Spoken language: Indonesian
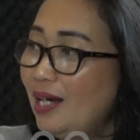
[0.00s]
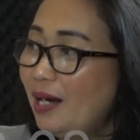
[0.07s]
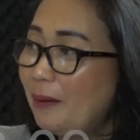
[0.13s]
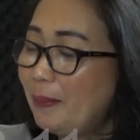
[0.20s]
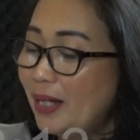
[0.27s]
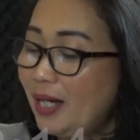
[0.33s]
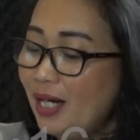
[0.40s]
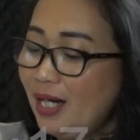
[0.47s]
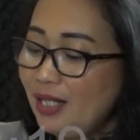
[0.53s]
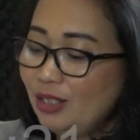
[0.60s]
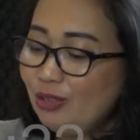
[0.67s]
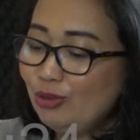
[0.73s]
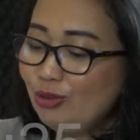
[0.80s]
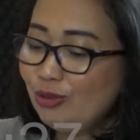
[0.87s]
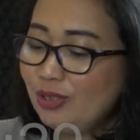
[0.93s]
Apakah
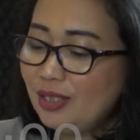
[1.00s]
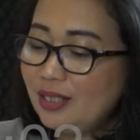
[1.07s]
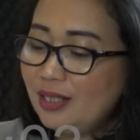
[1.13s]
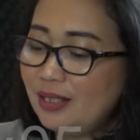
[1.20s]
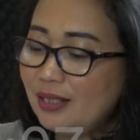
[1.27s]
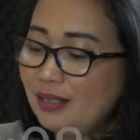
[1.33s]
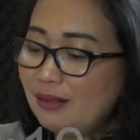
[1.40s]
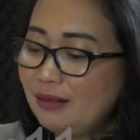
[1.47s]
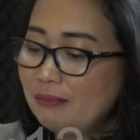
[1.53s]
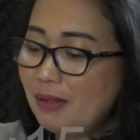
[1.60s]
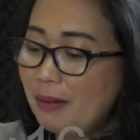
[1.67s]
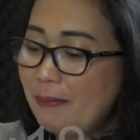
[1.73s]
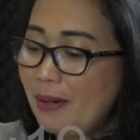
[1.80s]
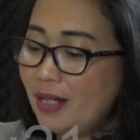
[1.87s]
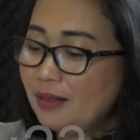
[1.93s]
itu uh,
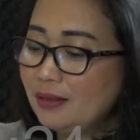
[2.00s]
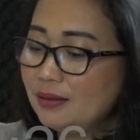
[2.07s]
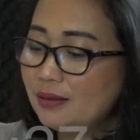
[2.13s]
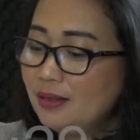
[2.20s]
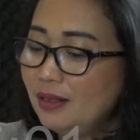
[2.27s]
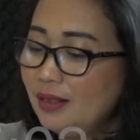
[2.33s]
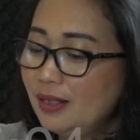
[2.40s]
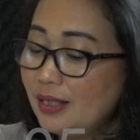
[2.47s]
memang